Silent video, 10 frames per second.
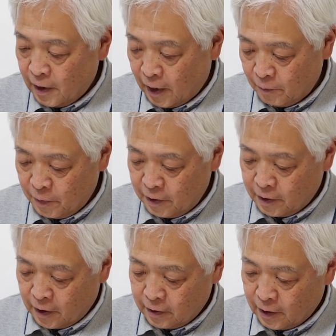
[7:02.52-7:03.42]

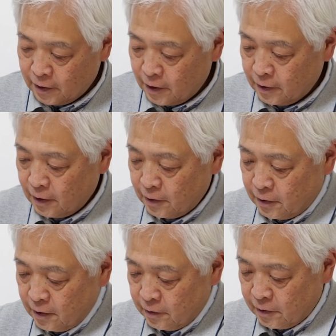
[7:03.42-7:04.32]
アメリカがだいたい
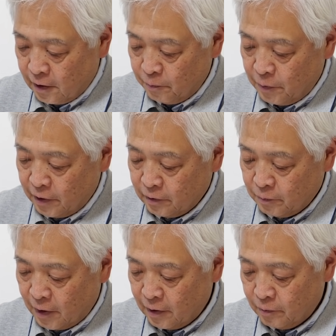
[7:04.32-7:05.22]
1300
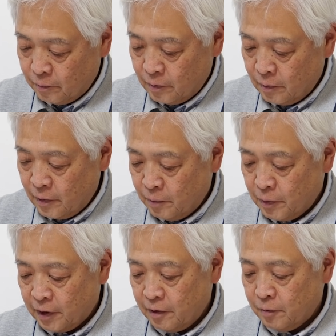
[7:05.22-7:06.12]
万
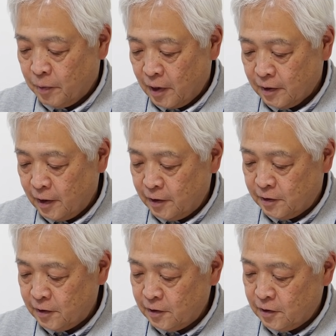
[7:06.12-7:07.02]
バレルパーで
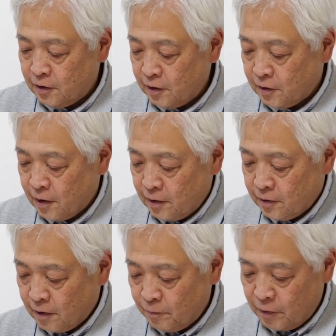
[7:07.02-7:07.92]
1日
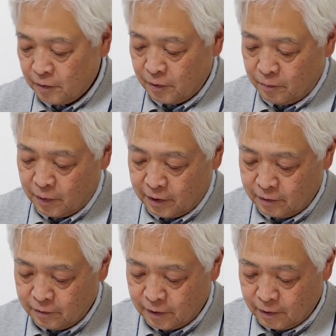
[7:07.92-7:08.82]
1300万
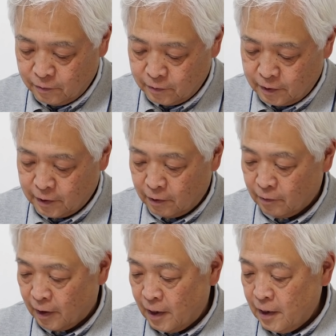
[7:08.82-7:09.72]
バレルぐらい掘ってた
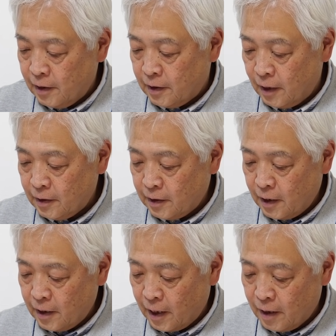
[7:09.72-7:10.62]
のが、だい
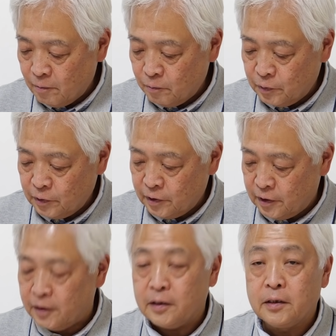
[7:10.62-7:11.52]
たい半分
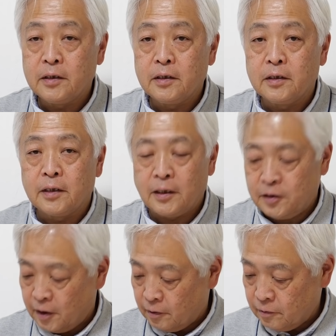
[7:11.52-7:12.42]
になっ
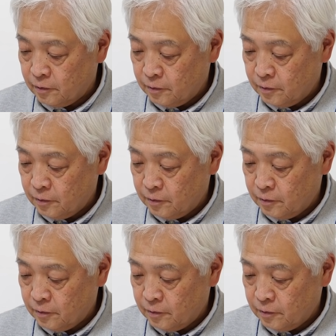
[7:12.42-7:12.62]
ちゃ